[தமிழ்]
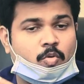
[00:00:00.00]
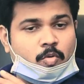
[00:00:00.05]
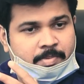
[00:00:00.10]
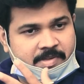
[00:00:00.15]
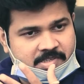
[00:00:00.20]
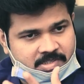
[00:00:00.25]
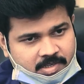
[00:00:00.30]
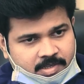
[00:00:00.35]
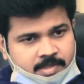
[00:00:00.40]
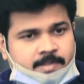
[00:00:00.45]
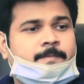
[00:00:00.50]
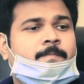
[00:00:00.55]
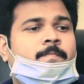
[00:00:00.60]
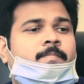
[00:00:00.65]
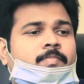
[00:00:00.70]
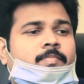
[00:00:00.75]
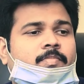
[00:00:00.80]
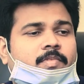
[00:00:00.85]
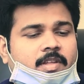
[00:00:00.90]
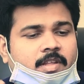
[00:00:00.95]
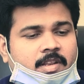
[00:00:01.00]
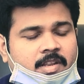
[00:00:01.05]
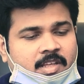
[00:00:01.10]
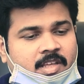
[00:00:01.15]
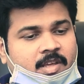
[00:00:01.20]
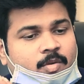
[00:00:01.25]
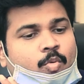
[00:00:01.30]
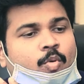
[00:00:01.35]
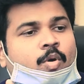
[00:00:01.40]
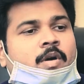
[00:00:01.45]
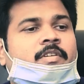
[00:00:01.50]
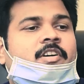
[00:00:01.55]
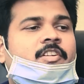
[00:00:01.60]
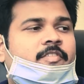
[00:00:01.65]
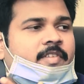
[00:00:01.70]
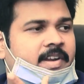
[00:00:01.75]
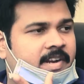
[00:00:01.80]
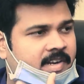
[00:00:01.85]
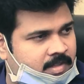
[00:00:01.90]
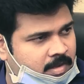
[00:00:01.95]
ஒபிசிட்டி இன்றைக்கி
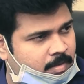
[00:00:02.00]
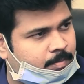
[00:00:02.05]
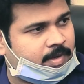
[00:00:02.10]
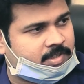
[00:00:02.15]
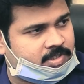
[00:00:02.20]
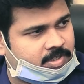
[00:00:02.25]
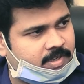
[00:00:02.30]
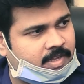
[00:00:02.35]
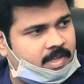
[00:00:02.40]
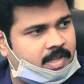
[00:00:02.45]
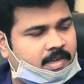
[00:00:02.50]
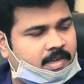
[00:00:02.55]
ஓவர் வெயிட் தான் பிரச்சனையாக